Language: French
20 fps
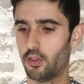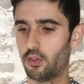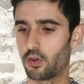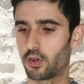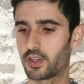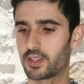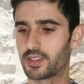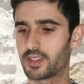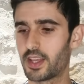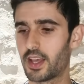
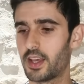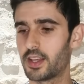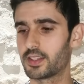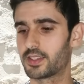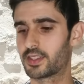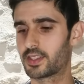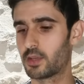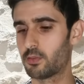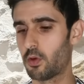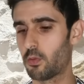Donc ça,
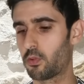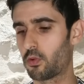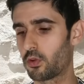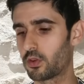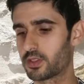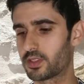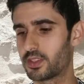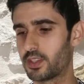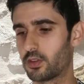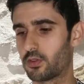c'est mon
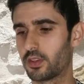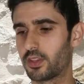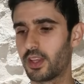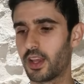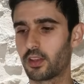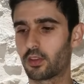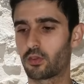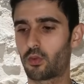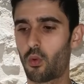pronostic côté à